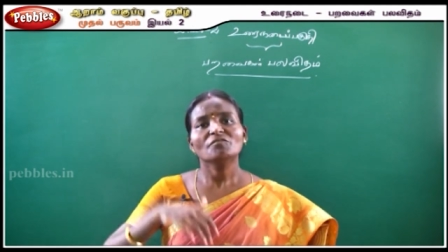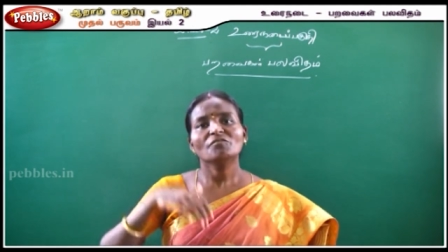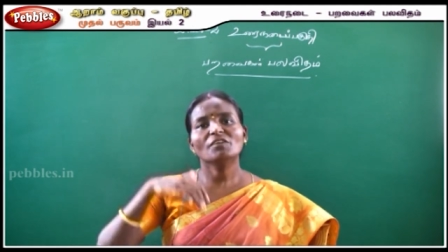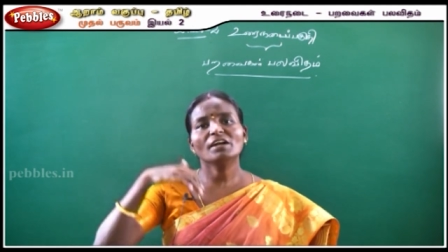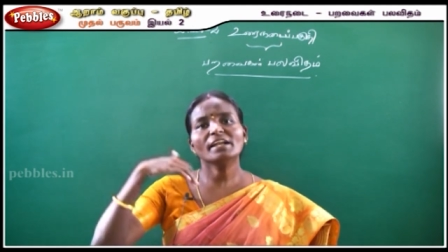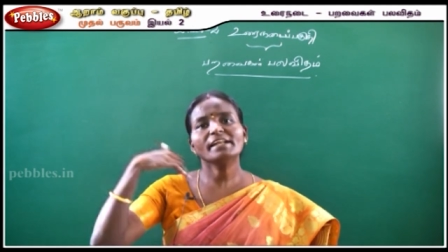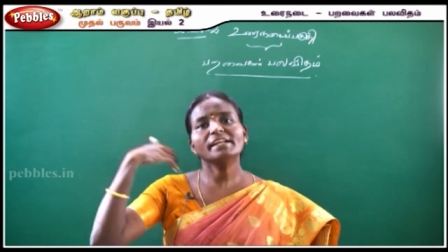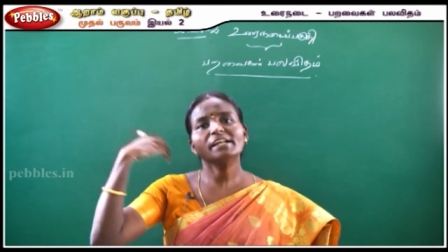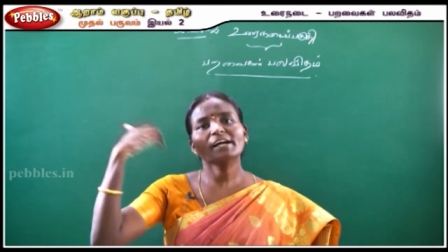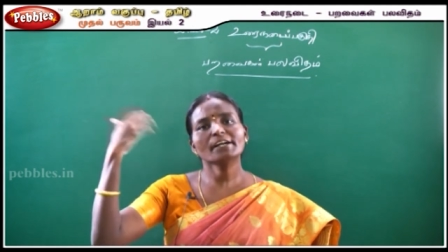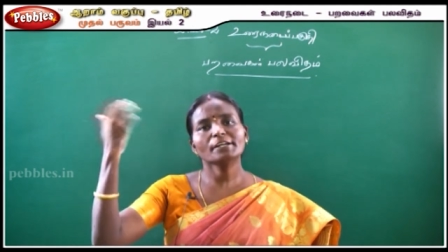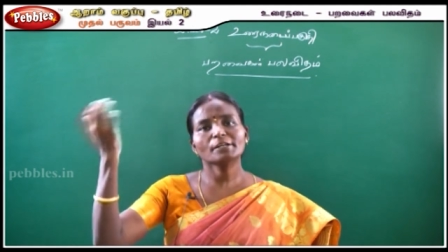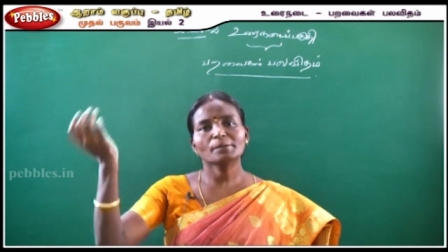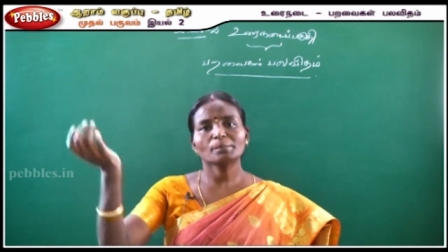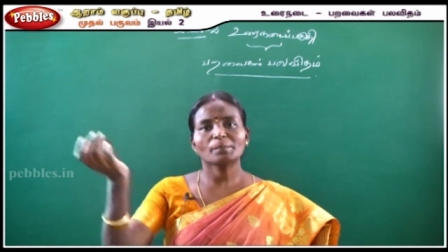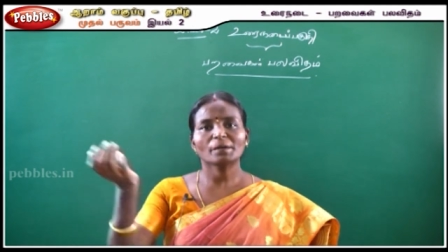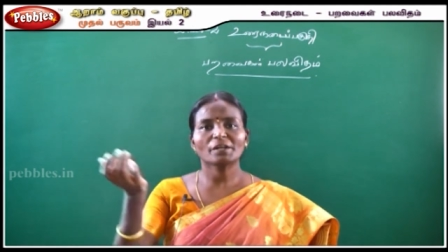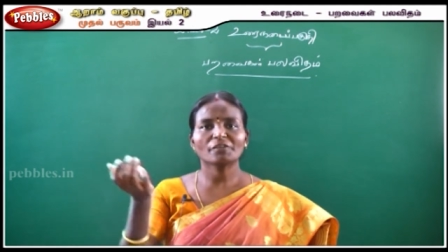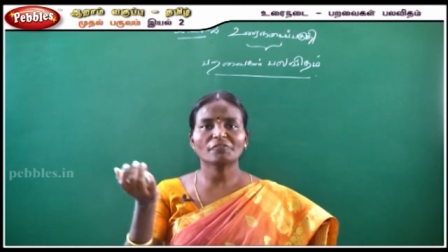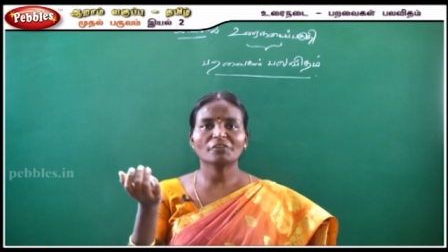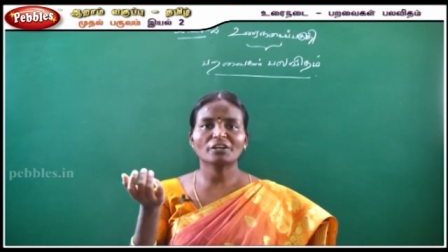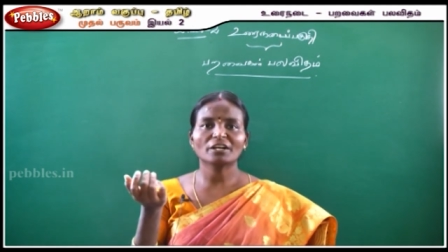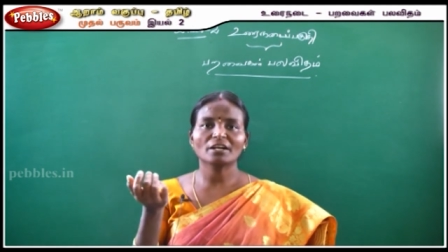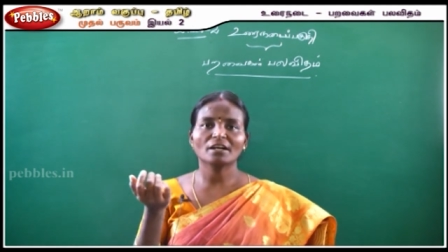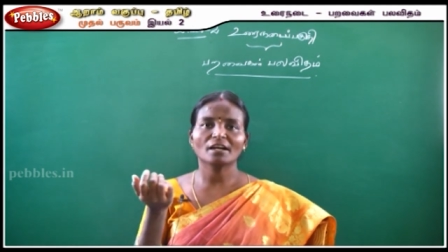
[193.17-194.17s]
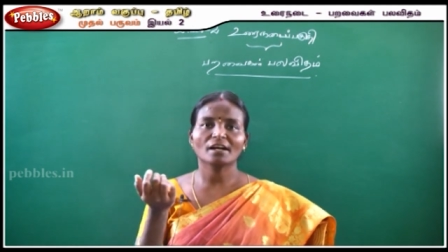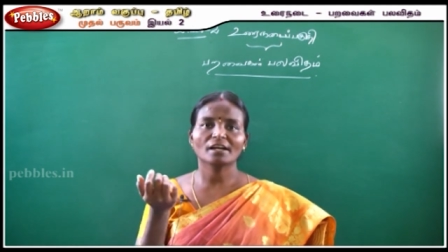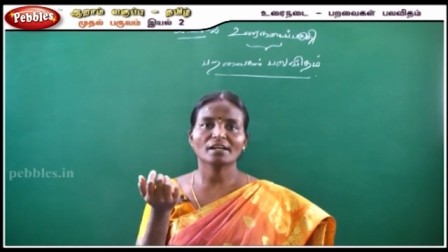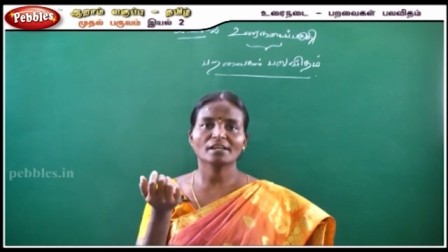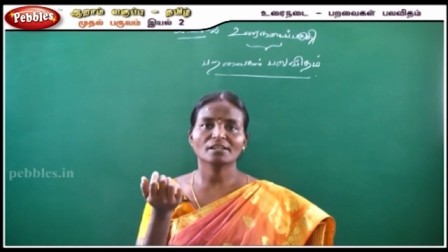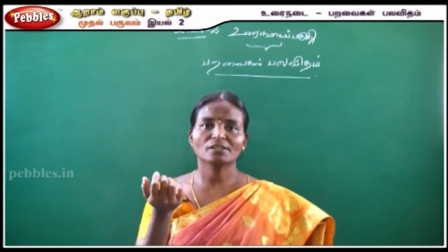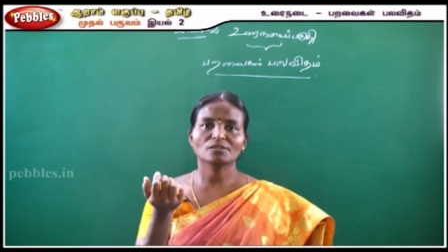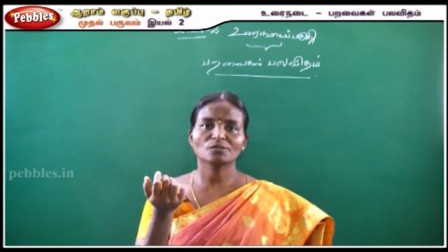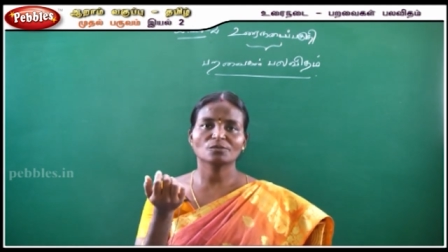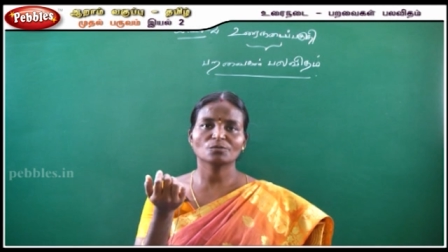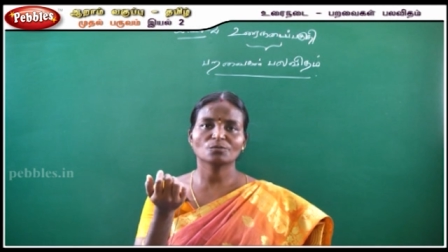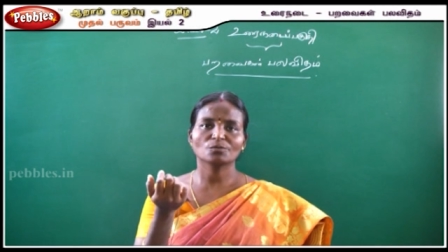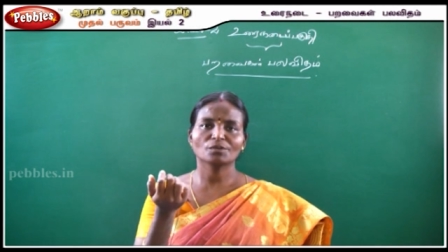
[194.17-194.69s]
வெளிநாட்டு பறவைகளாக
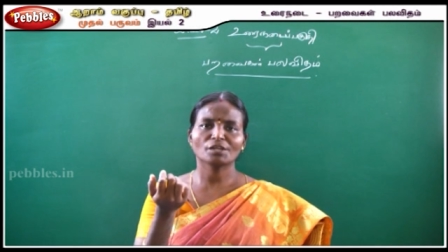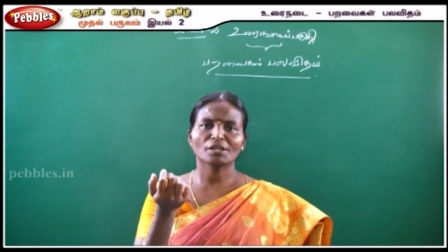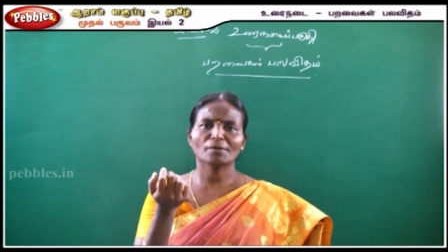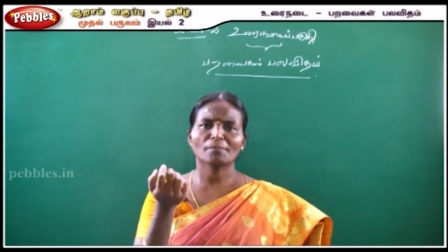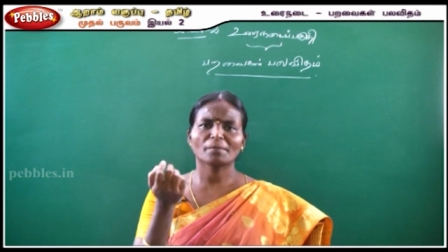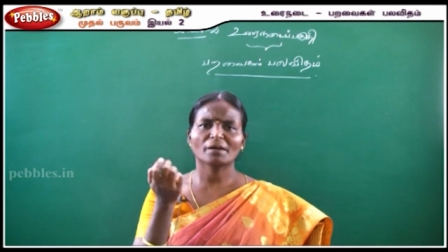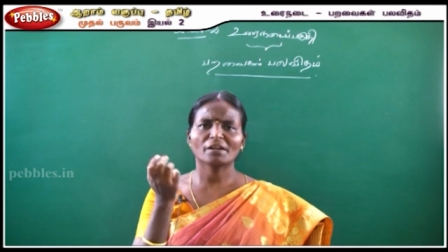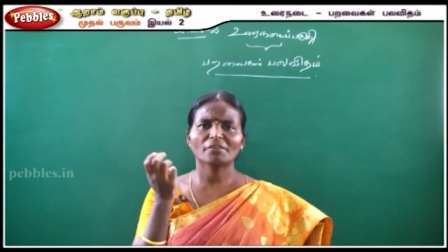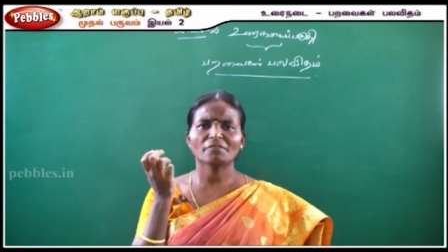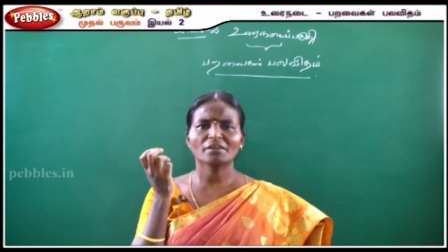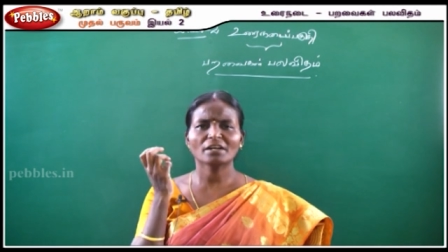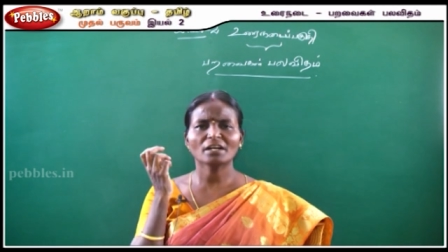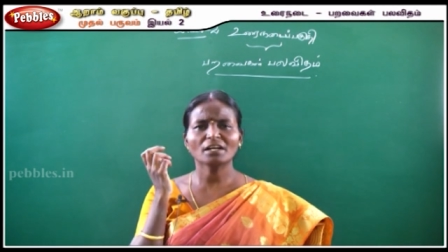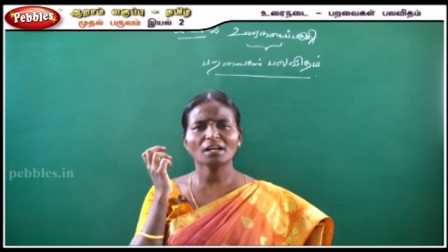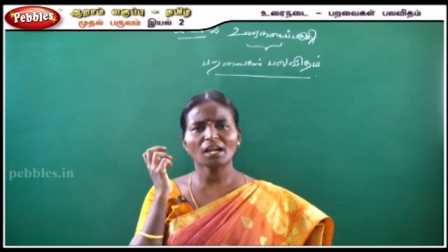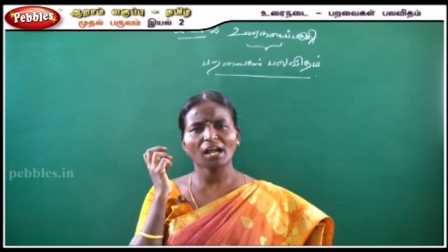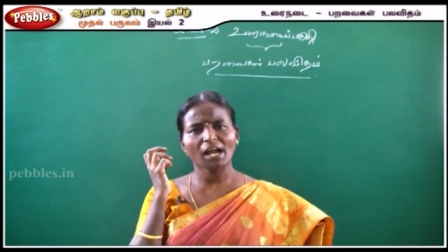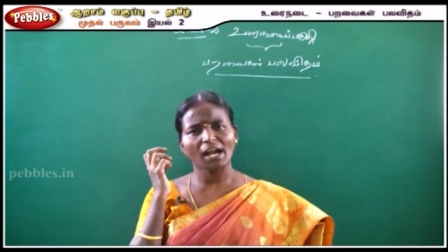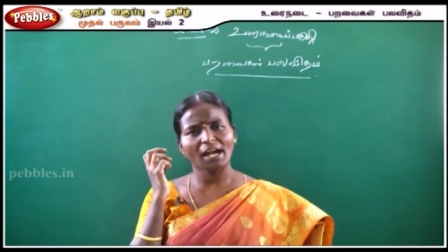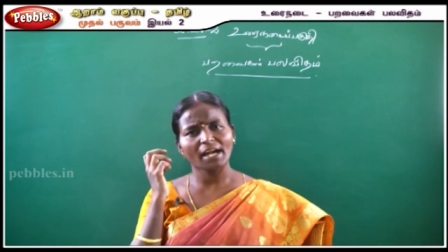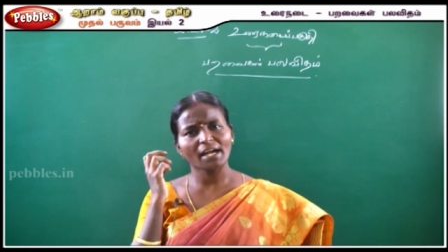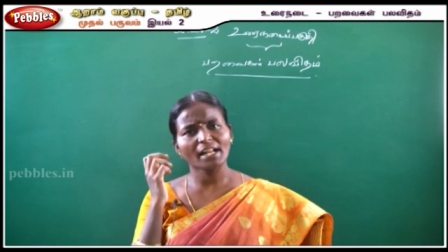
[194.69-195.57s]
இருக்கக்கூடிய பறவைகள்